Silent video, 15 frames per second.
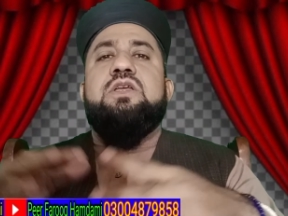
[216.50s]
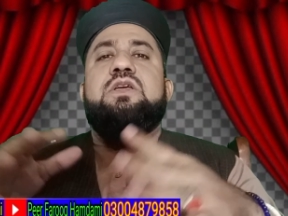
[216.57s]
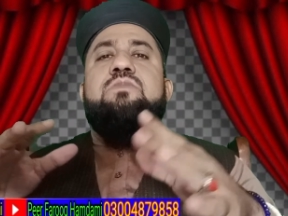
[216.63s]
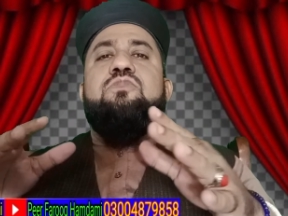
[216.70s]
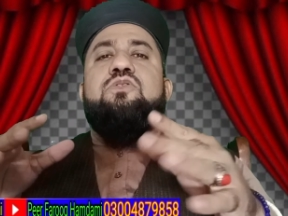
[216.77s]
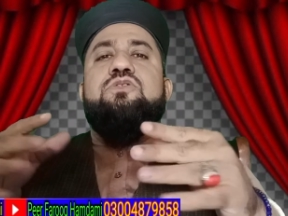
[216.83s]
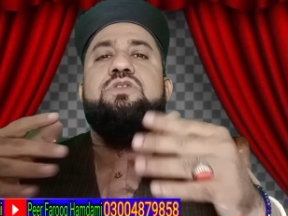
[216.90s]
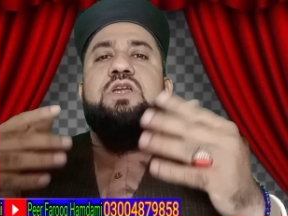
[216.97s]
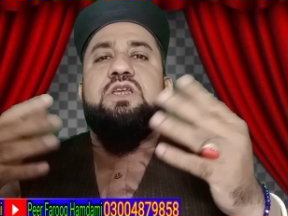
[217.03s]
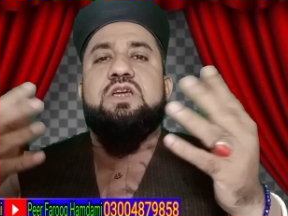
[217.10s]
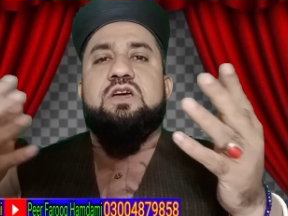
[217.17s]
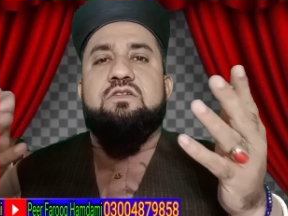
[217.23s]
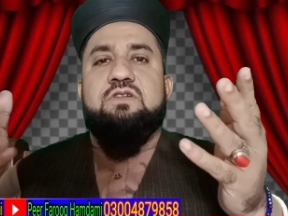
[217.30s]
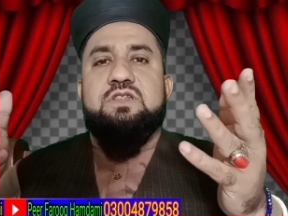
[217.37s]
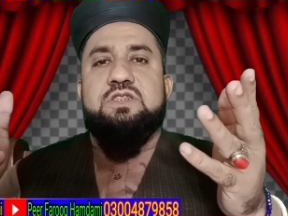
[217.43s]
या बहुत सारी
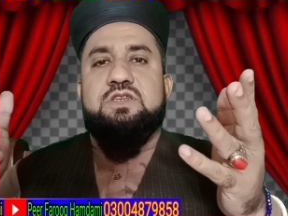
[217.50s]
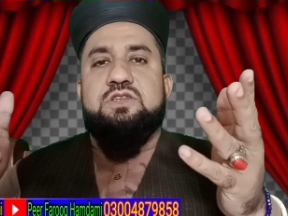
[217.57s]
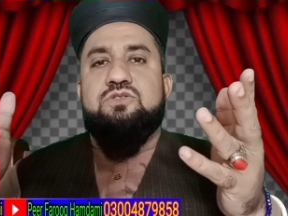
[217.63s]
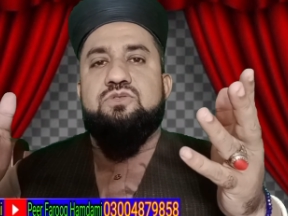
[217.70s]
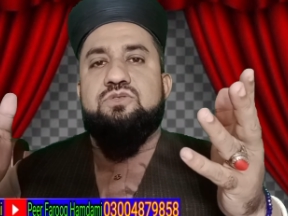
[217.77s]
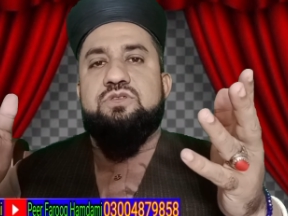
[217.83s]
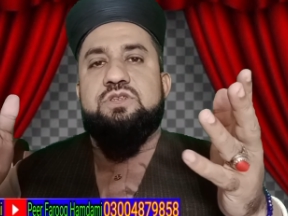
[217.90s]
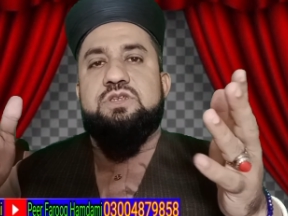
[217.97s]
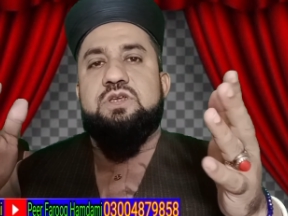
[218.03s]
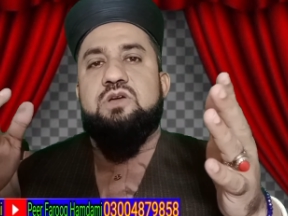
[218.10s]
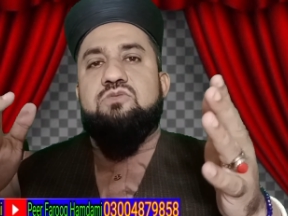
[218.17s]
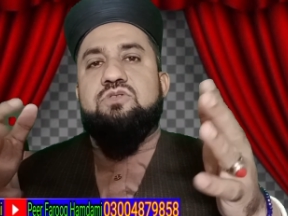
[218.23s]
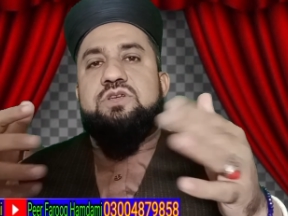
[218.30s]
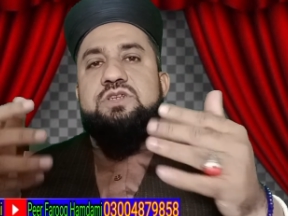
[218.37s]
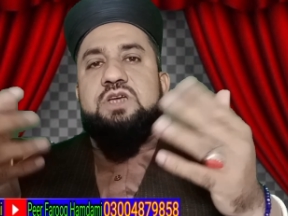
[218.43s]
खातन जो उनसी हैं
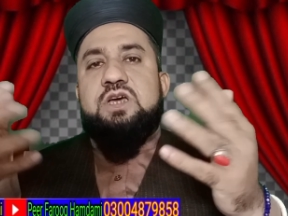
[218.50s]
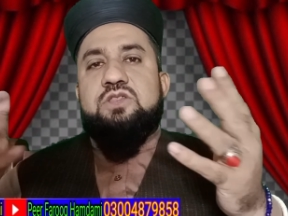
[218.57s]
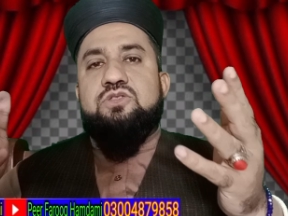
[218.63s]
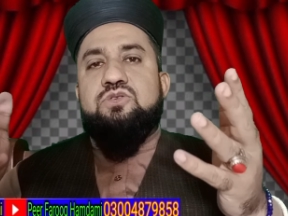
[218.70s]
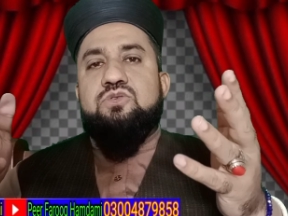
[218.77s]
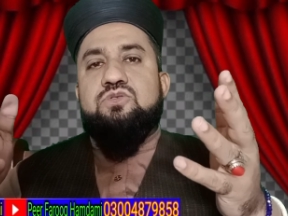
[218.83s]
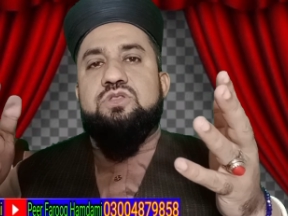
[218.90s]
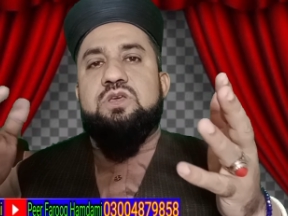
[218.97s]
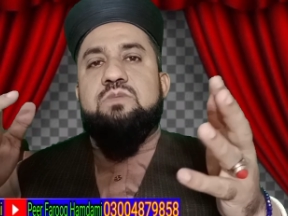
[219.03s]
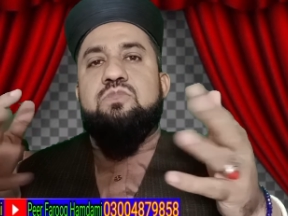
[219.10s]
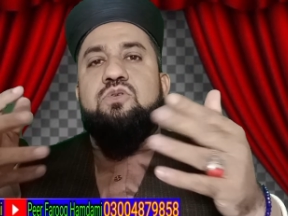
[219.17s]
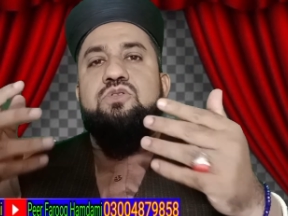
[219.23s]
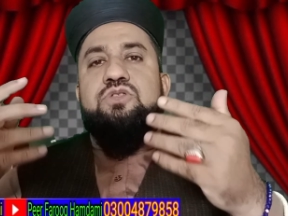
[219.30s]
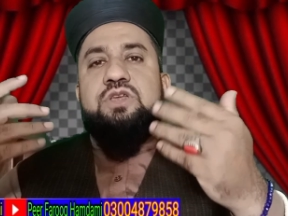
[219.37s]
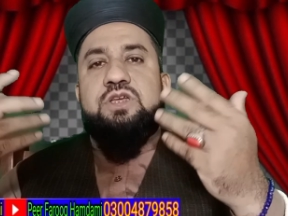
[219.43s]
उनकी शादी होती है
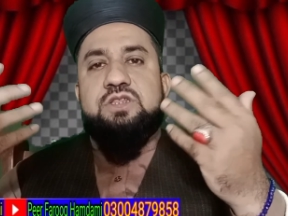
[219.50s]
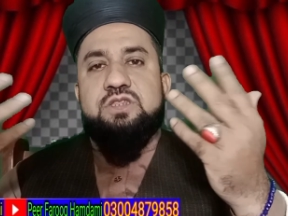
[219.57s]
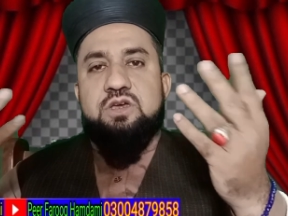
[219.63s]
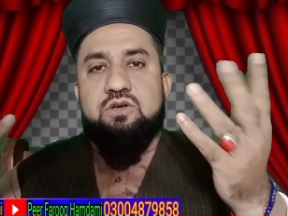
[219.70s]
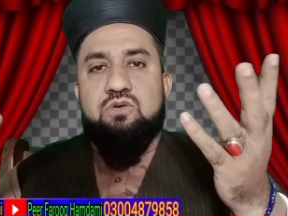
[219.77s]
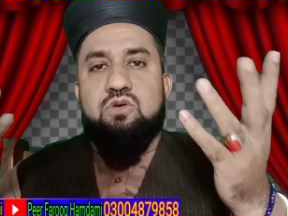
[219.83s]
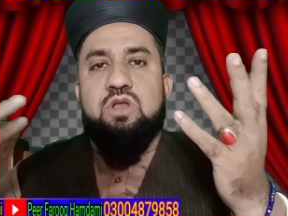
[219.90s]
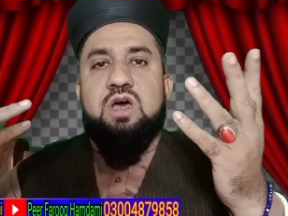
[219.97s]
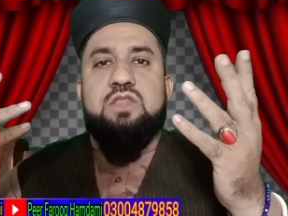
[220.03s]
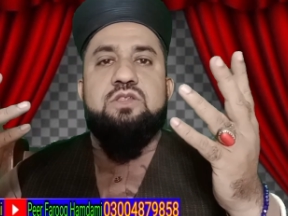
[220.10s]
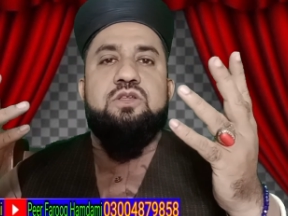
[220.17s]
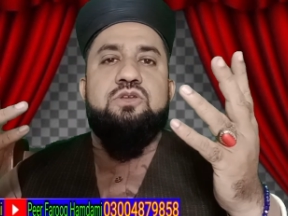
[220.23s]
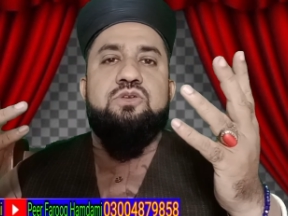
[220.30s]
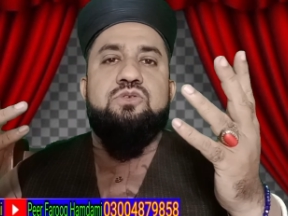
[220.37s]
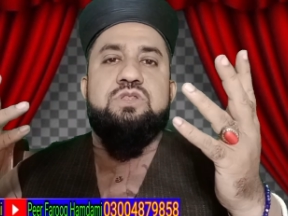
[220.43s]
बहुत देर तक औलाद
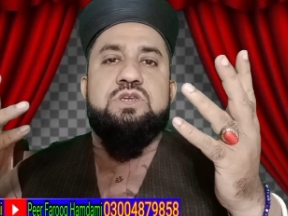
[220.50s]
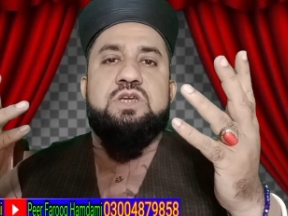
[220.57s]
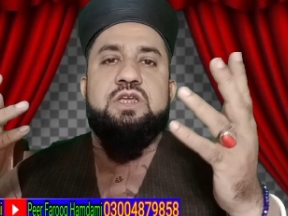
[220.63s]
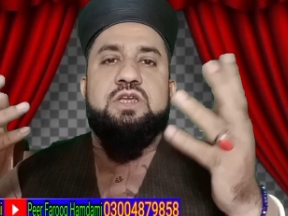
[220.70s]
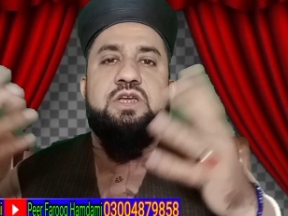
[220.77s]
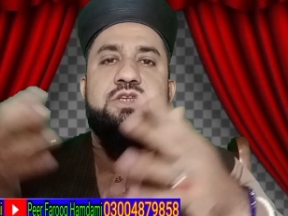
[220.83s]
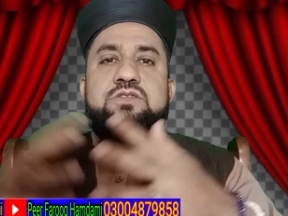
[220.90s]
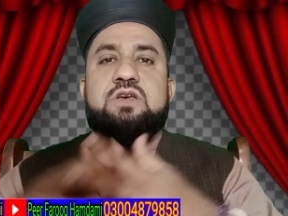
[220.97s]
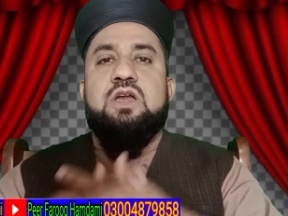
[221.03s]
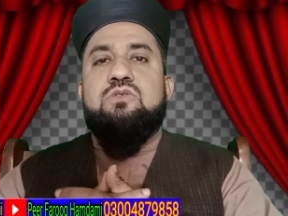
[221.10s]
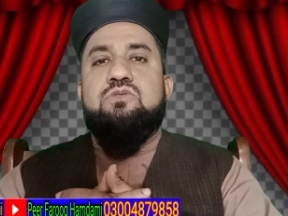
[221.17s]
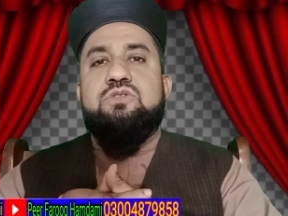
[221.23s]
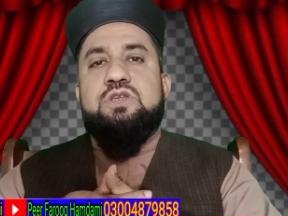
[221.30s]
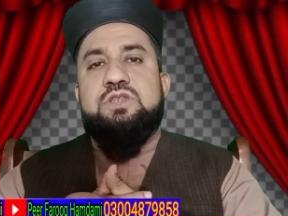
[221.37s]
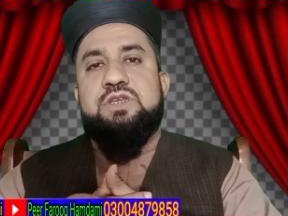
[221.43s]
नहीं होती कई कई साल
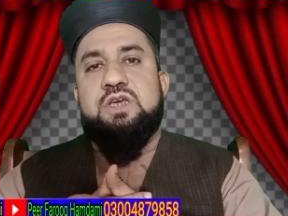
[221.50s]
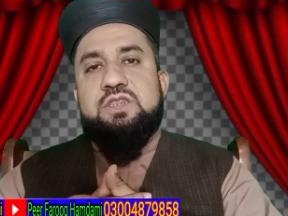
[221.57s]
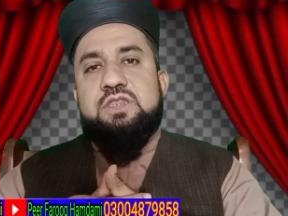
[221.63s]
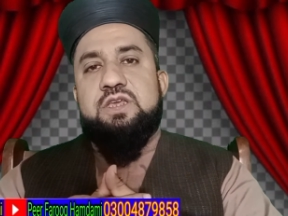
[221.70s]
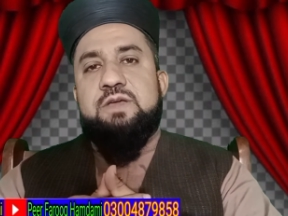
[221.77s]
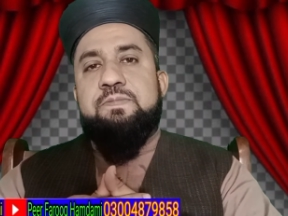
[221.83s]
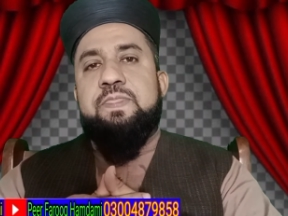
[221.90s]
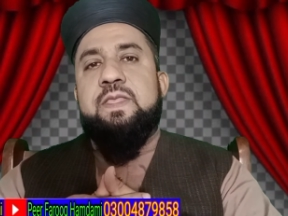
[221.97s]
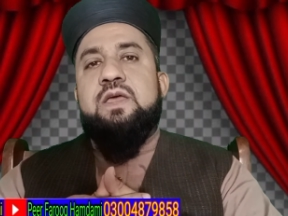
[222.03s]
गुजर जाते हैं